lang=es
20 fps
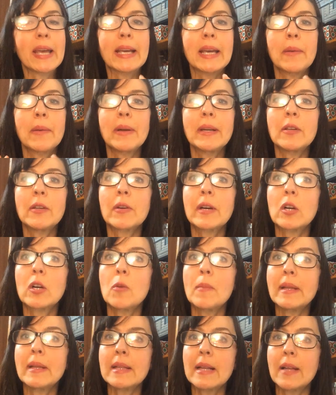es que he venido
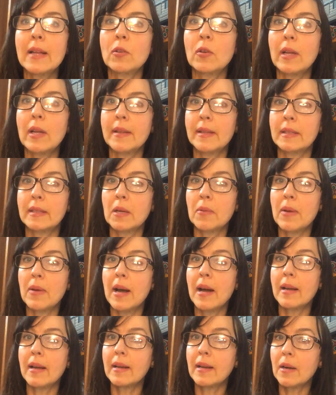recomendando las dietas
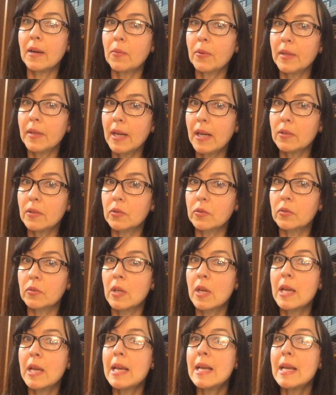bajas en carbohidratos.